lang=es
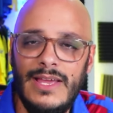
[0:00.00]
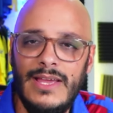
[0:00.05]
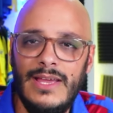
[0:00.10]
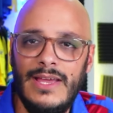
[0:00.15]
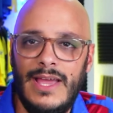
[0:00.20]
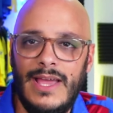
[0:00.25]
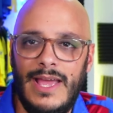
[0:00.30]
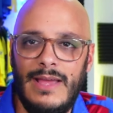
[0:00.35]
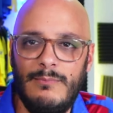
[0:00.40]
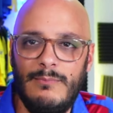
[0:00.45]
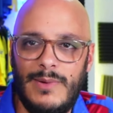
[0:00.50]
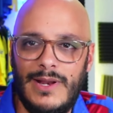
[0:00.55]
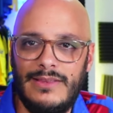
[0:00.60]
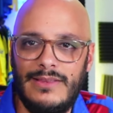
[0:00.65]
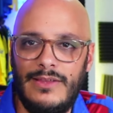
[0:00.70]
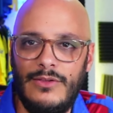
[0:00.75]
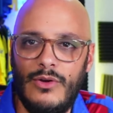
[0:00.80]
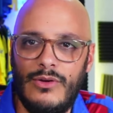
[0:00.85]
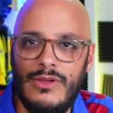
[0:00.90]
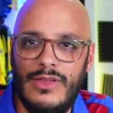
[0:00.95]
en
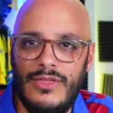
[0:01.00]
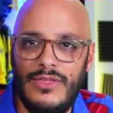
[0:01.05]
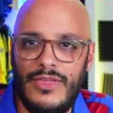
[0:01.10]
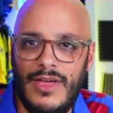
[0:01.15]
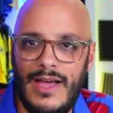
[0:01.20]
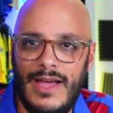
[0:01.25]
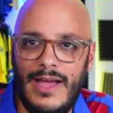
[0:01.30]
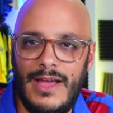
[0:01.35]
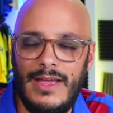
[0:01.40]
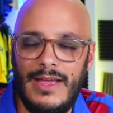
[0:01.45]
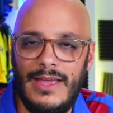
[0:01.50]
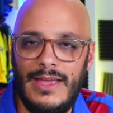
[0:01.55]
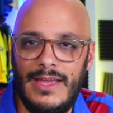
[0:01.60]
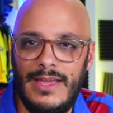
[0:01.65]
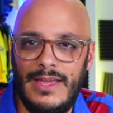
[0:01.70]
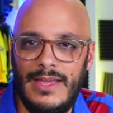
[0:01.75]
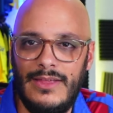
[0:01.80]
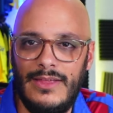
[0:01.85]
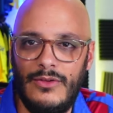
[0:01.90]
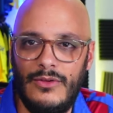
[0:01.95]
partidos quizás
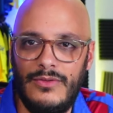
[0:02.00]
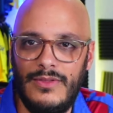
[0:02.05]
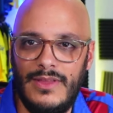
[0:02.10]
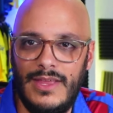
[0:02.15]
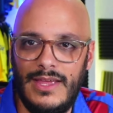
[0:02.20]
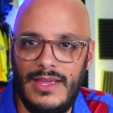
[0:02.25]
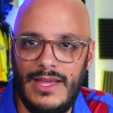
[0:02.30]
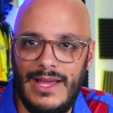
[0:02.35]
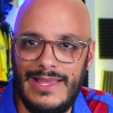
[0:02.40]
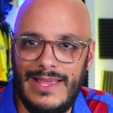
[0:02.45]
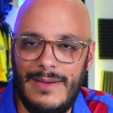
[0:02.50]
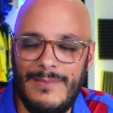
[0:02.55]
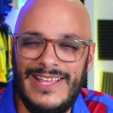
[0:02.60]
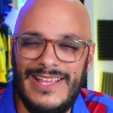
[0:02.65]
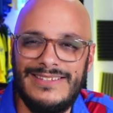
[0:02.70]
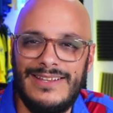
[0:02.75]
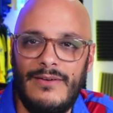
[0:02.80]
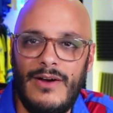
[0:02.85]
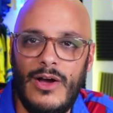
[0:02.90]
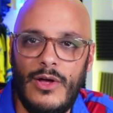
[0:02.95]
eh, donde haya más
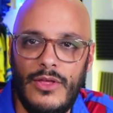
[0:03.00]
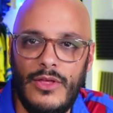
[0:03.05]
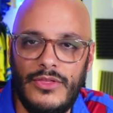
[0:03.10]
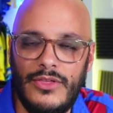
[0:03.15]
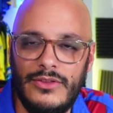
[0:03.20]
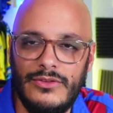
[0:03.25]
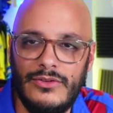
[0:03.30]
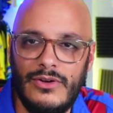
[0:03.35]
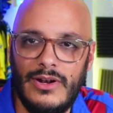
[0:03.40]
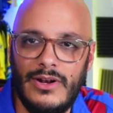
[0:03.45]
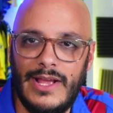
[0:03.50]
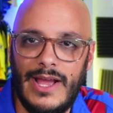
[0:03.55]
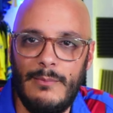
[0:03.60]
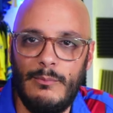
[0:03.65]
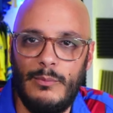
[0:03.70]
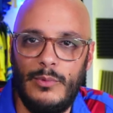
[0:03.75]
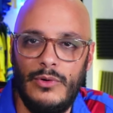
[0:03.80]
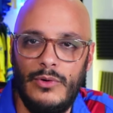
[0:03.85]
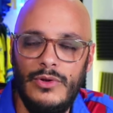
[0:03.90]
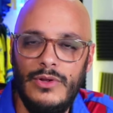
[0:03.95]
trabajo de centro del
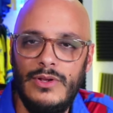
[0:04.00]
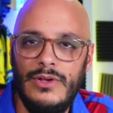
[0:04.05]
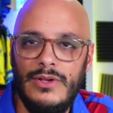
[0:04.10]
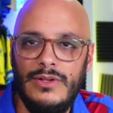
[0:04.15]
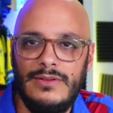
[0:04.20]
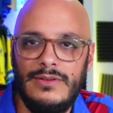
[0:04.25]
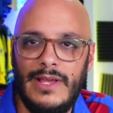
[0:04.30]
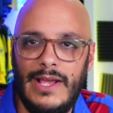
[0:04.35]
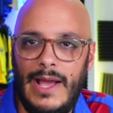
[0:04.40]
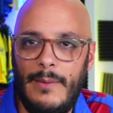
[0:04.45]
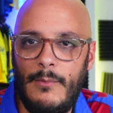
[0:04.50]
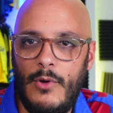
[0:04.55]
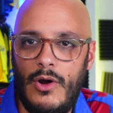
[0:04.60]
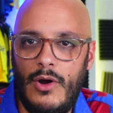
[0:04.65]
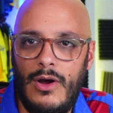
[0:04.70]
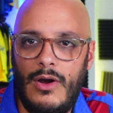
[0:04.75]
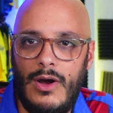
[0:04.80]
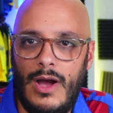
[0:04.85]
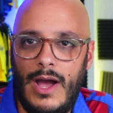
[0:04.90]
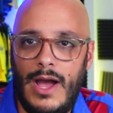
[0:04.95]
campo
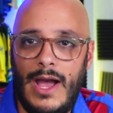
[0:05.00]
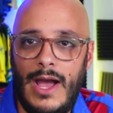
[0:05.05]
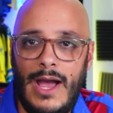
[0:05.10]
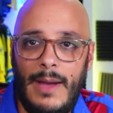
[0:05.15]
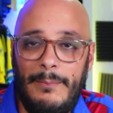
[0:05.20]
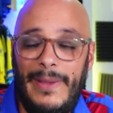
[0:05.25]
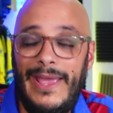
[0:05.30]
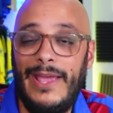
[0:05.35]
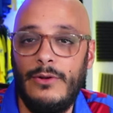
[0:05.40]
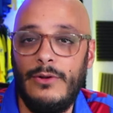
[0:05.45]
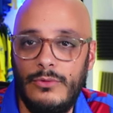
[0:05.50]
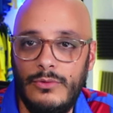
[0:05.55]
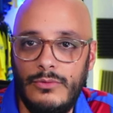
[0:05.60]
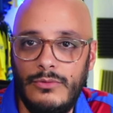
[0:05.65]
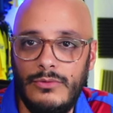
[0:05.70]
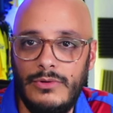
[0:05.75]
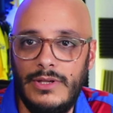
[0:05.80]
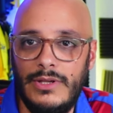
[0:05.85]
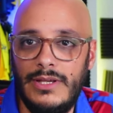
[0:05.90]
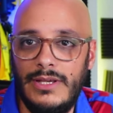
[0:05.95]
tengamos a
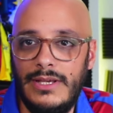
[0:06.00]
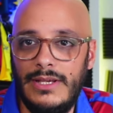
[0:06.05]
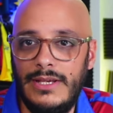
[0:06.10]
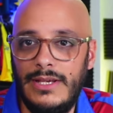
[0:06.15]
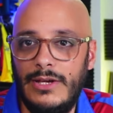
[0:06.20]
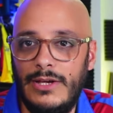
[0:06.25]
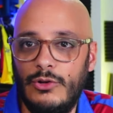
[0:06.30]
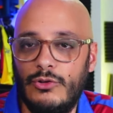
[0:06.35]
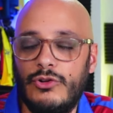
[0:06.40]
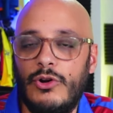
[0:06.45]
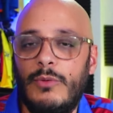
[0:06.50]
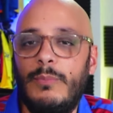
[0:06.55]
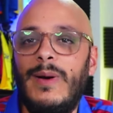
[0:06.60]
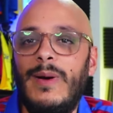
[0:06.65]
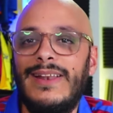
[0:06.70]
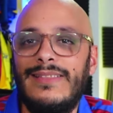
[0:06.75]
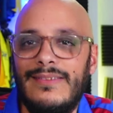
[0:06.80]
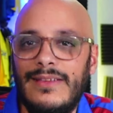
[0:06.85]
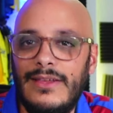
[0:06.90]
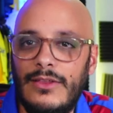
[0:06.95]
Perú y en otros
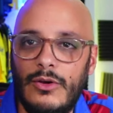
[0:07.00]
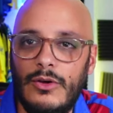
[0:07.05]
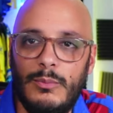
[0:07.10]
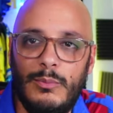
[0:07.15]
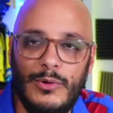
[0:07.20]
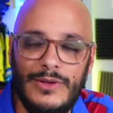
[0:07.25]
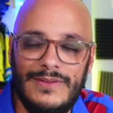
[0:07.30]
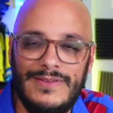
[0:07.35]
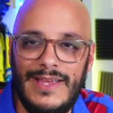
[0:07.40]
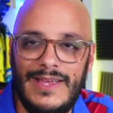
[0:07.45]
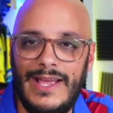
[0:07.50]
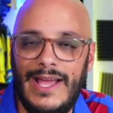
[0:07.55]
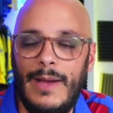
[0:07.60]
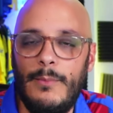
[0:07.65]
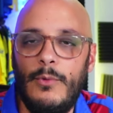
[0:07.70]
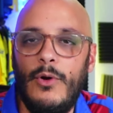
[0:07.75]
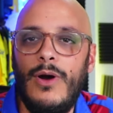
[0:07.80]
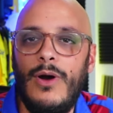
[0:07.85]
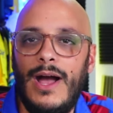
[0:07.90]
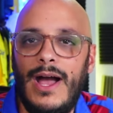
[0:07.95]
partidos pues
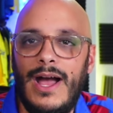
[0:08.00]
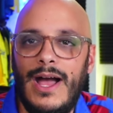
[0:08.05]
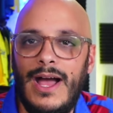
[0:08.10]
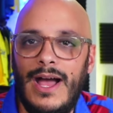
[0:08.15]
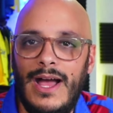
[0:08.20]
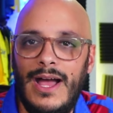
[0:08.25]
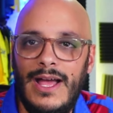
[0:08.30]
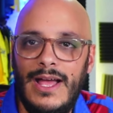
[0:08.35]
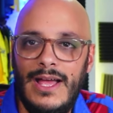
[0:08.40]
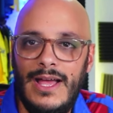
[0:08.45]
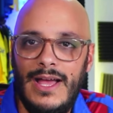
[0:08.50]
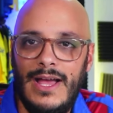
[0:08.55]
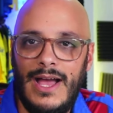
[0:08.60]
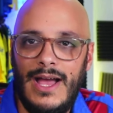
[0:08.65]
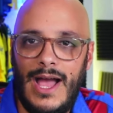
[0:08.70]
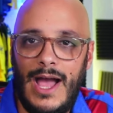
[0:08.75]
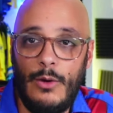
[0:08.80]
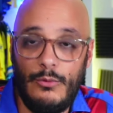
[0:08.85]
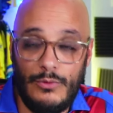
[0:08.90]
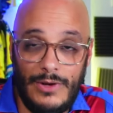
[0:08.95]
tengamos a
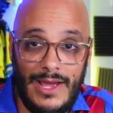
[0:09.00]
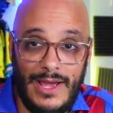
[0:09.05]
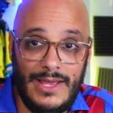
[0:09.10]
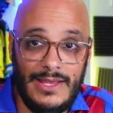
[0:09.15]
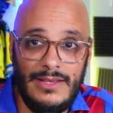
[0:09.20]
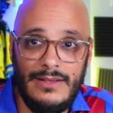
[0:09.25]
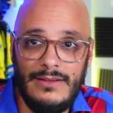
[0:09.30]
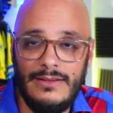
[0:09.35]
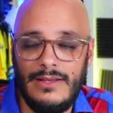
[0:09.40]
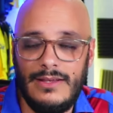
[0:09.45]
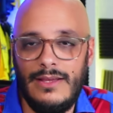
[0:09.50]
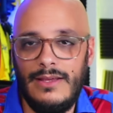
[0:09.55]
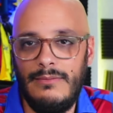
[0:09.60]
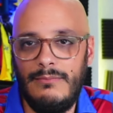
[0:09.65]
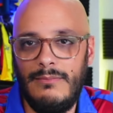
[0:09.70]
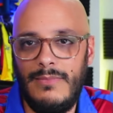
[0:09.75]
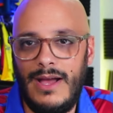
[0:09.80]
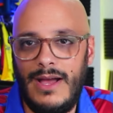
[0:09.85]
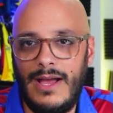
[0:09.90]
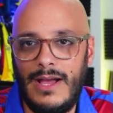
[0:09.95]
a Unai, que es
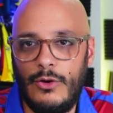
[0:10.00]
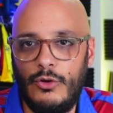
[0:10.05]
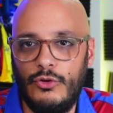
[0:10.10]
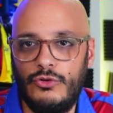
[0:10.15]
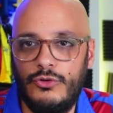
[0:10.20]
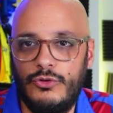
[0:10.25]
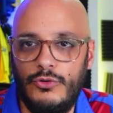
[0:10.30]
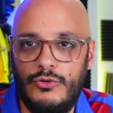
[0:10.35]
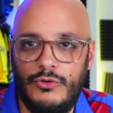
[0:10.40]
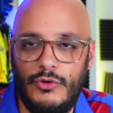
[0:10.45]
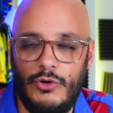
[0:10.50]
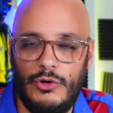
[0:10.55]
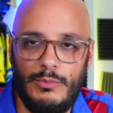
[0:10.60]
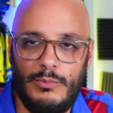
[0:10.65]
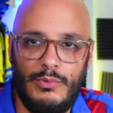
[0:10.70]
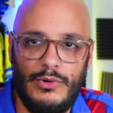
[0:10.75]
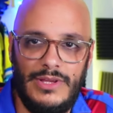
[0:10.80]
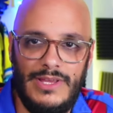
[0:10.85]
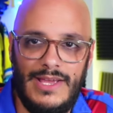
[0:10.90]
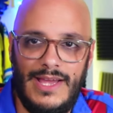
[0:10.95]
más constructor,
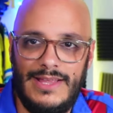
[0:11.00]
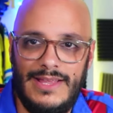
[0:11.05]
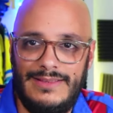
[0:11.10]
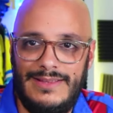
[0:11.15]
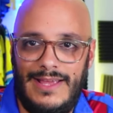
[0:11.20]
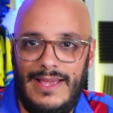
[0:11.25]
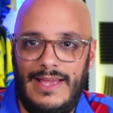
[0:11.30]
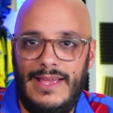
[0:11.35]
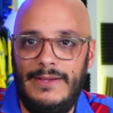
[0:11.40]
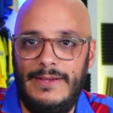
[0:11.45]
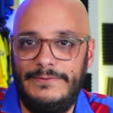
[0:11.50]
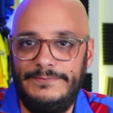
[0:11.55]
pues ya te,